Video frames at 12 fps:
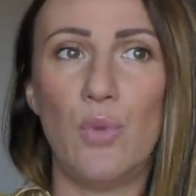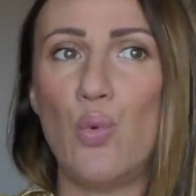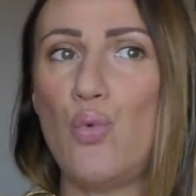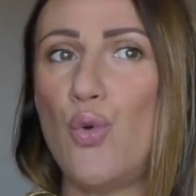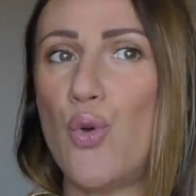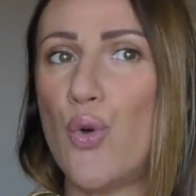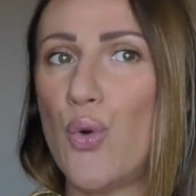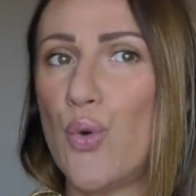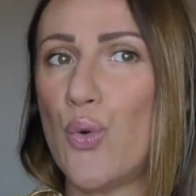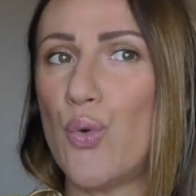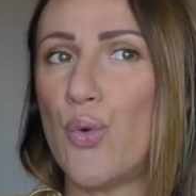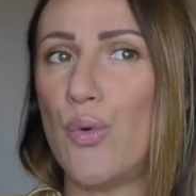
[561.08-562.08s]
ou le
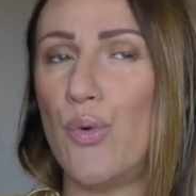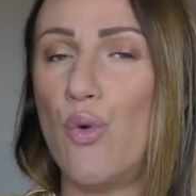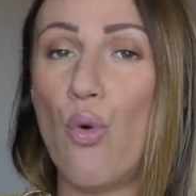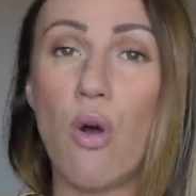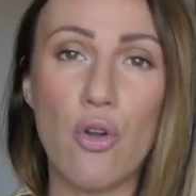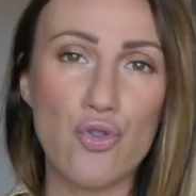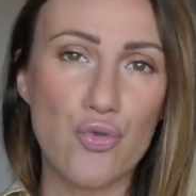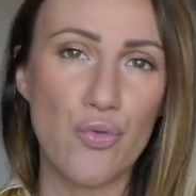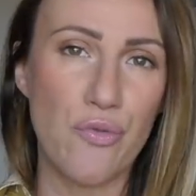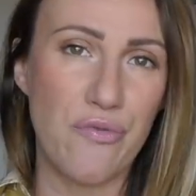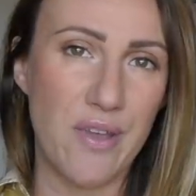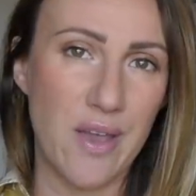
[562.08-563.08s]
orange, ou
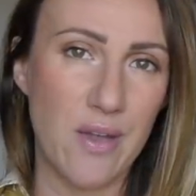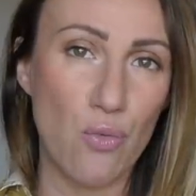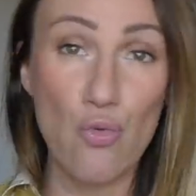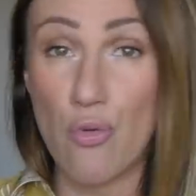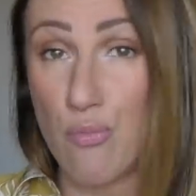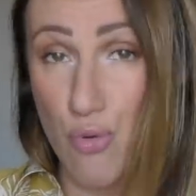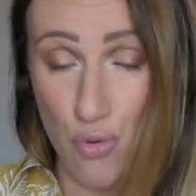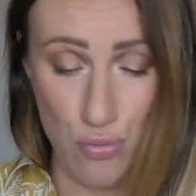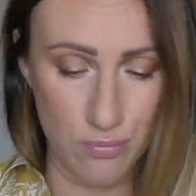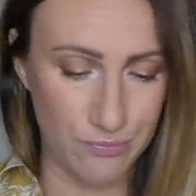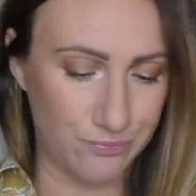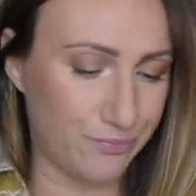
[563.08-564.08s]
le vert, ou le bleu
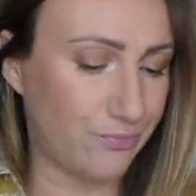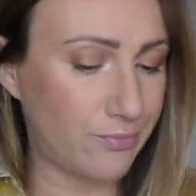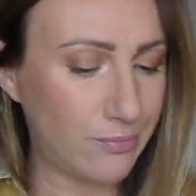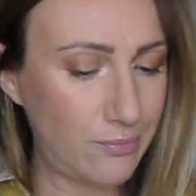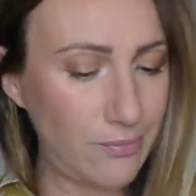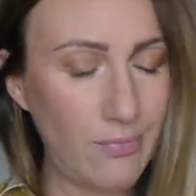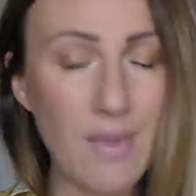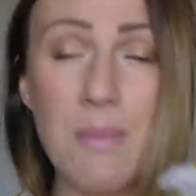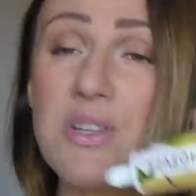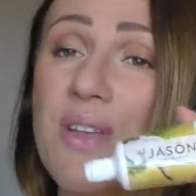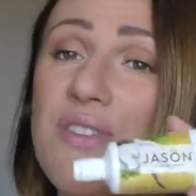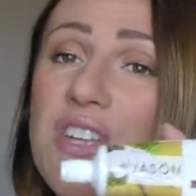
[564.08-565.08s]

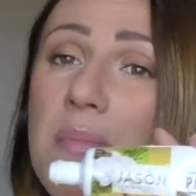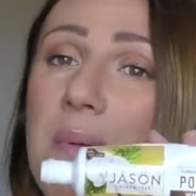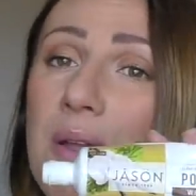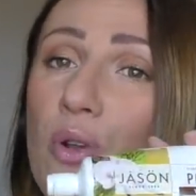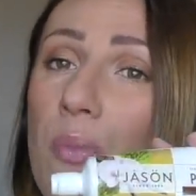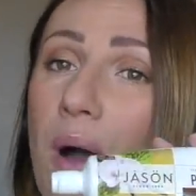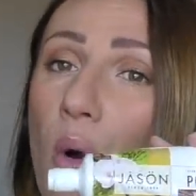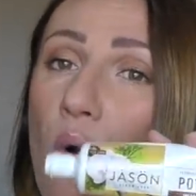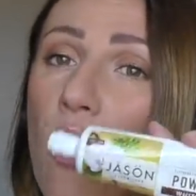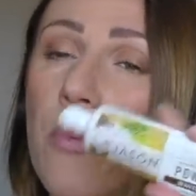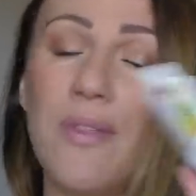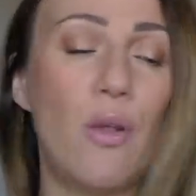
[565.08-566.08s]
mais j'avais jamais pris le marron
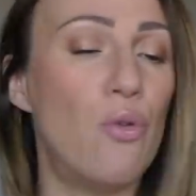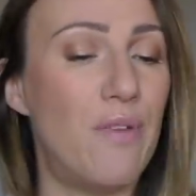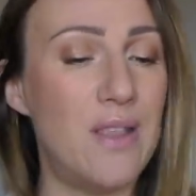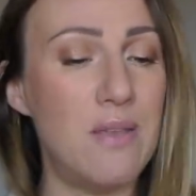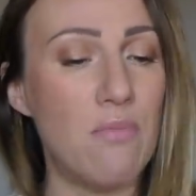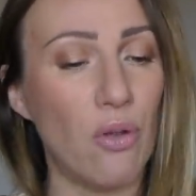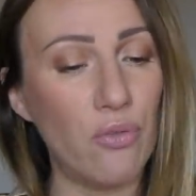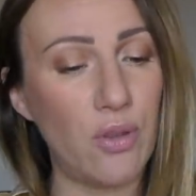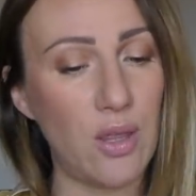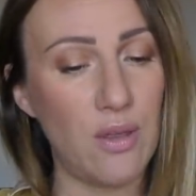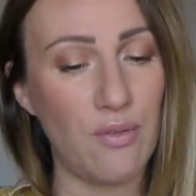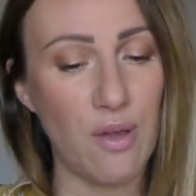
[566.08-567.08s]
comme ça, le vanille
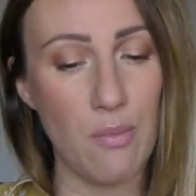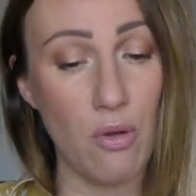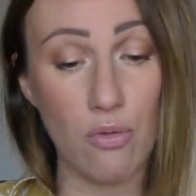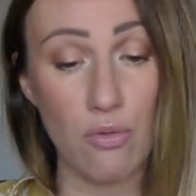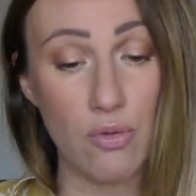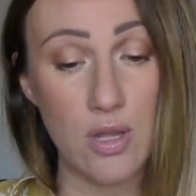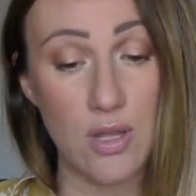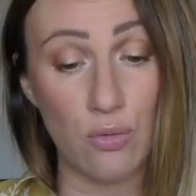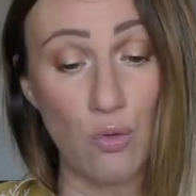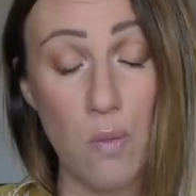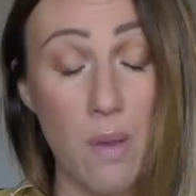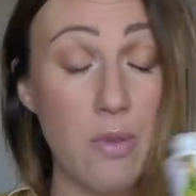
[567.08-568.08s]
et vraiment euh, il est
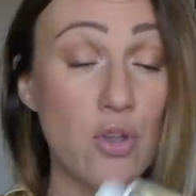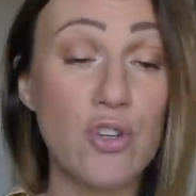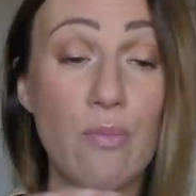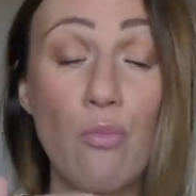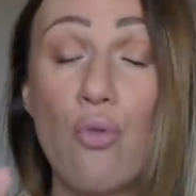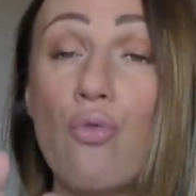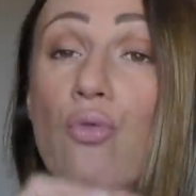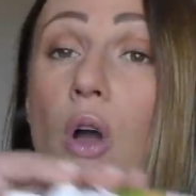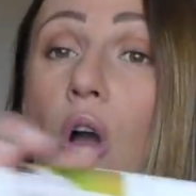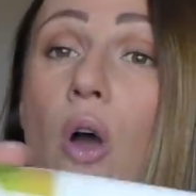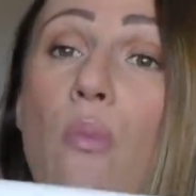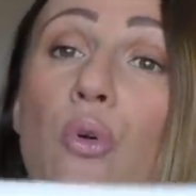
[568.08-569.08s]
super bien, j'aime beaucoup.
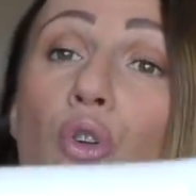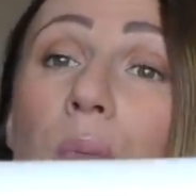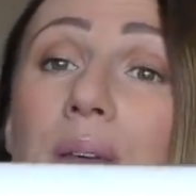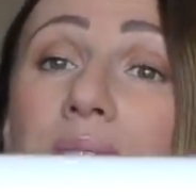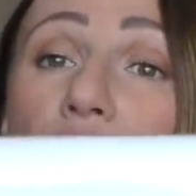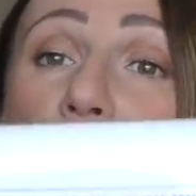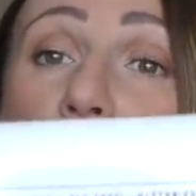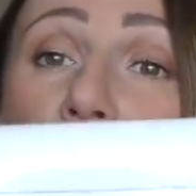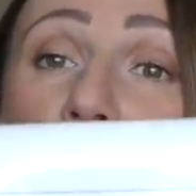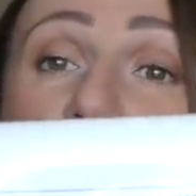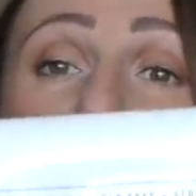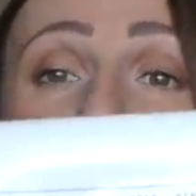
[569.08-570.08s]
Pour le prix, je trouve
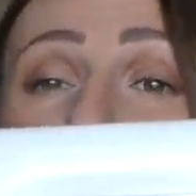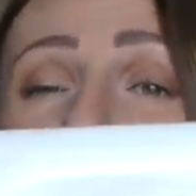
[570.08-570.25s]
que Design